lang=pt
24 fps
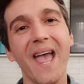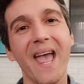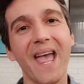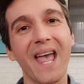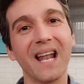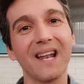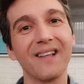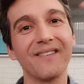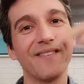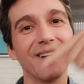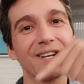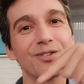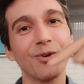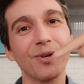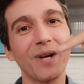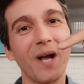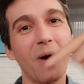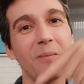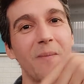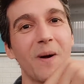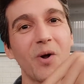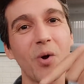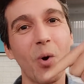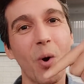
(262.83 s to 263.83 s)
ela vai jogar
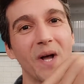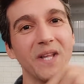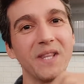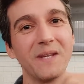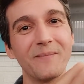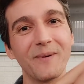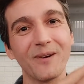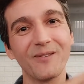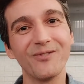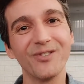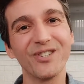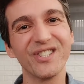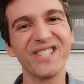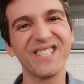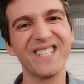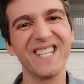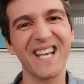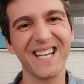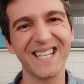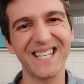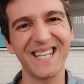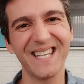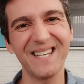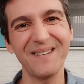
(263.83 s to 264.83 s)
uma corda para você
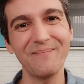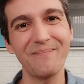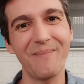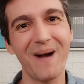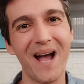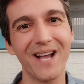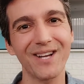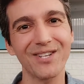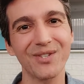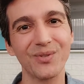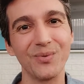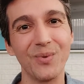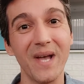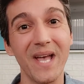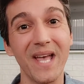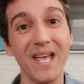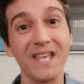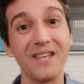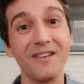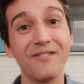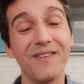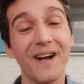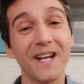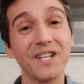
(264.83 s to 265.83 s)
aqui embaixo
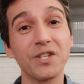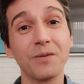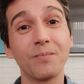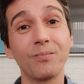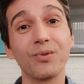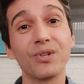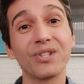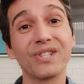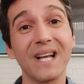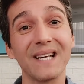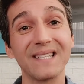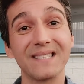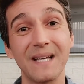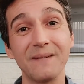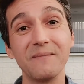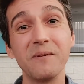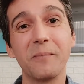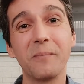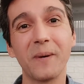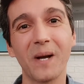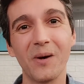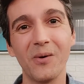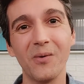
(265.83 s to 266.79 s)
e vai te puxar, sabe para